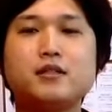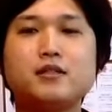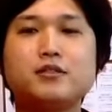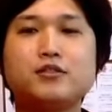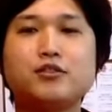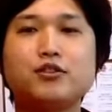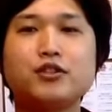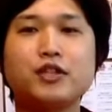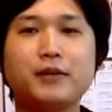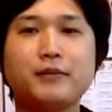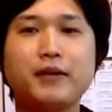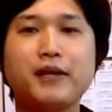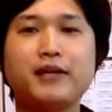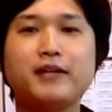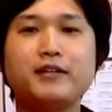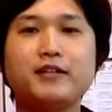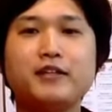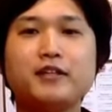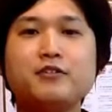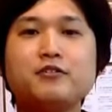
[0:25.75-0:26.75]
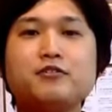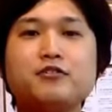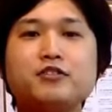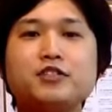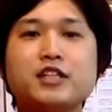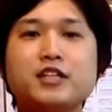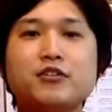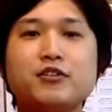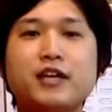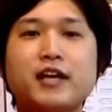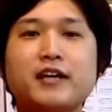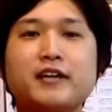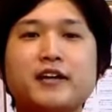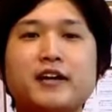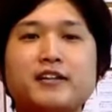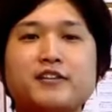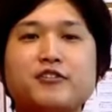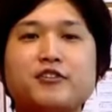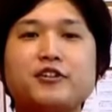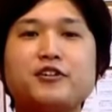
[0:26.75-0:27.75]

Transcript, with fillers: そのため、皮膚の下の血管の